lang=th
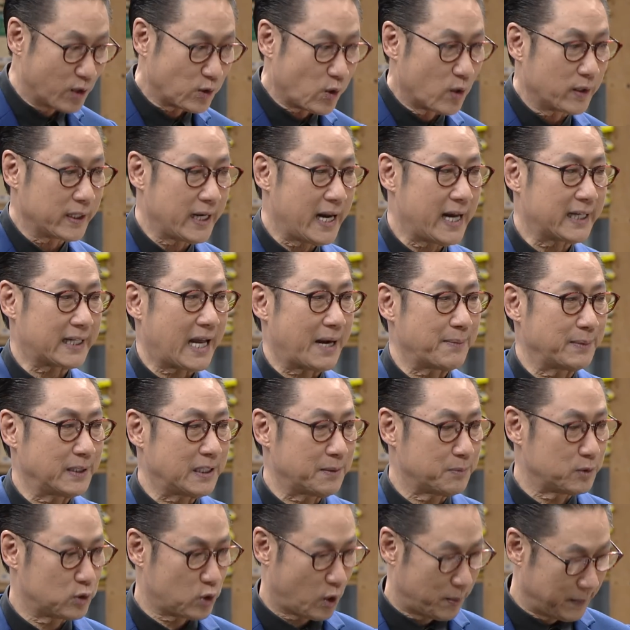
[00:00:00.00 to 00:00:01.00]
เอาตรงนี้ทำให้
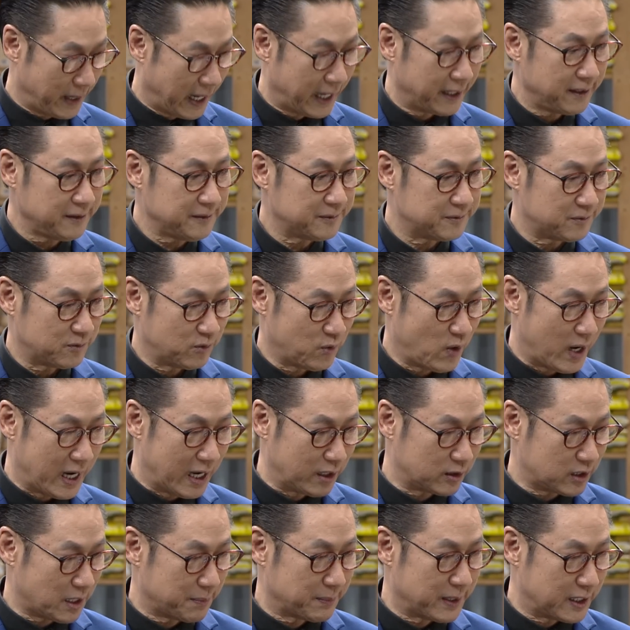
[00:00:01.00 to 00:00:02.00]
ท่านผู้ชมเห็นว่า
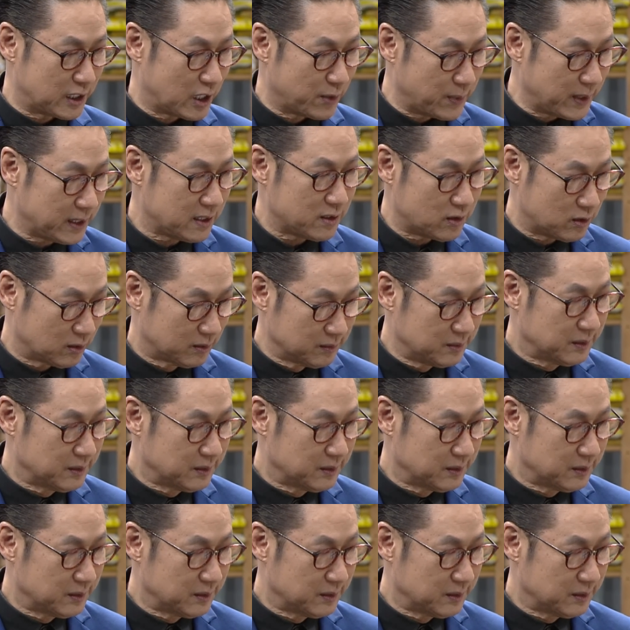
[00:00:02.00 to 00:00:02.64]
เราจะมีชีวิต